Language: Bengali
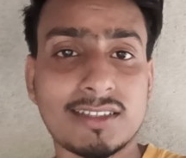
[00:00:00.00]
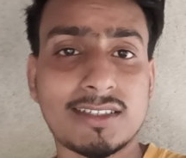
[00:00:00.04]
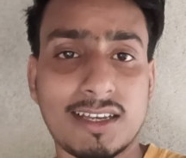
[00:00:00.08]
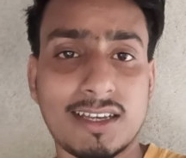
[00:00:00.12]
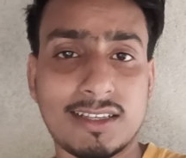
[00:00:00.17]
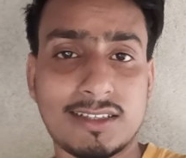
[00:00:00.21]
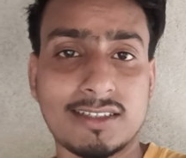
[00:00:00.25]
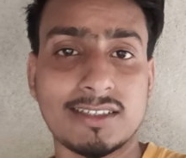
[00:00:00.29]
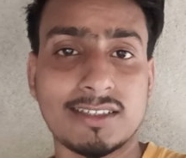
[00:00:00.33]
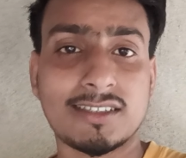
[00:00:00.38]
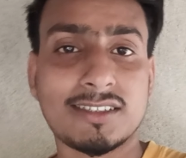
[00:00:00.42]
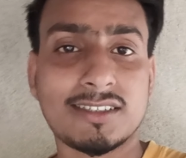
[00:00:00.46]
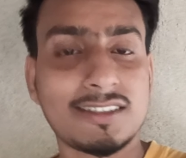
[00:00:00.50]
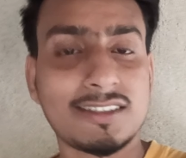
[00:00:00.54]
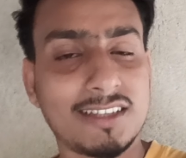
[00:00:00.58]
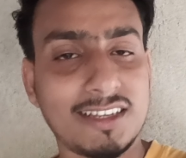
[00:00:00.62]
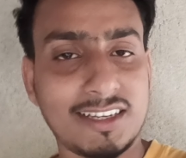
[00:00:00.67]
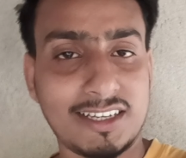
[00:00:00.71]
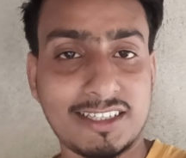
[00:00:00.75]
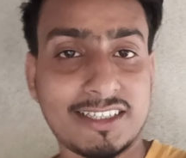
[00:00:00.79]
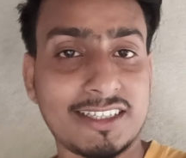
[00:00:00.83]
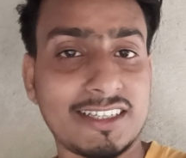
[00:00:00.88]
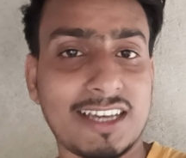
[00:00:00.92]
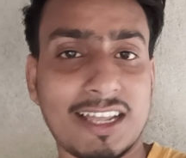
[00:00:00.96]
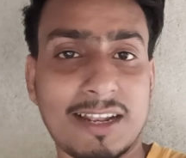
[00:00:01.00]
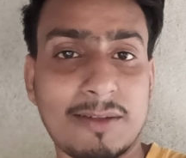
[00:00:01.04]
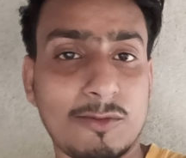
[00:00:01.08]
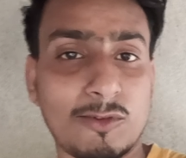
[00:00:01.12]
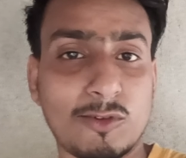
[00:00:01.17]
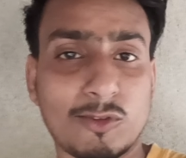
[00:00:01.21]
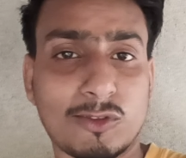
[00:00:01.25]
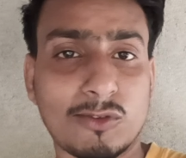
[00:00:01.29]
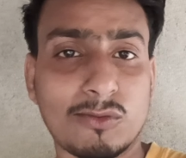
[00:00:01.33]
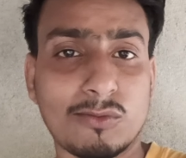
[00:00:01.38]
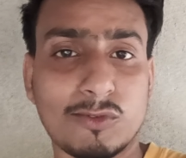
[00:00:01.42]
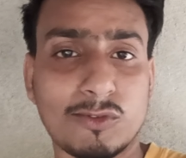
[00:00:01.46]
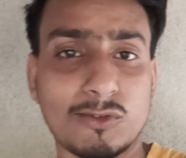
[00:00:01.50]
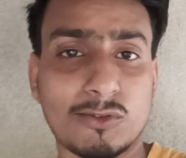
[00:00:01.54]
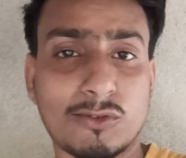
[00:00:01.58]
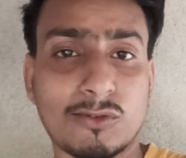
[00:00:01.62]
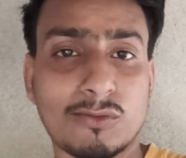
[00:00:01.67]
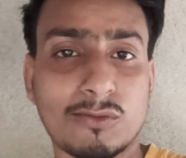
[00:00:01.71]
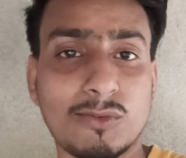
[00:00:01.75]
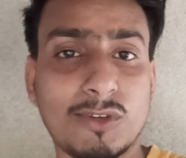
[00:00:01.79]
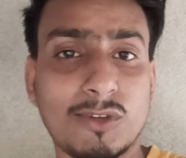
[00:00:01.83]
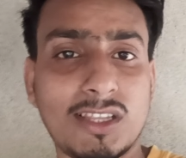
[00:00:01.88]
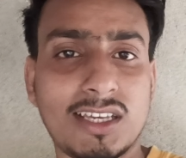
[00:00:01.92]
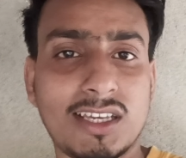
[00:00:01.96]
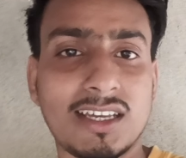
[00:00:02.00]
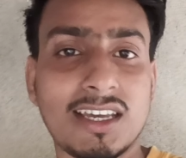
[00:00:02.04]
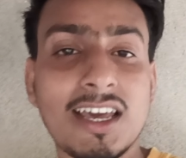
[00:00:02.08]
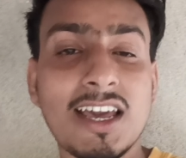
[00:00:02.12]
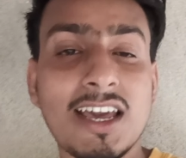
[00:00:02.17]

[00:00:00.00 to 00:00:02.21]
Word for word: চাইছিস তো এসে গেলাম নতুন মুখ বুঝলি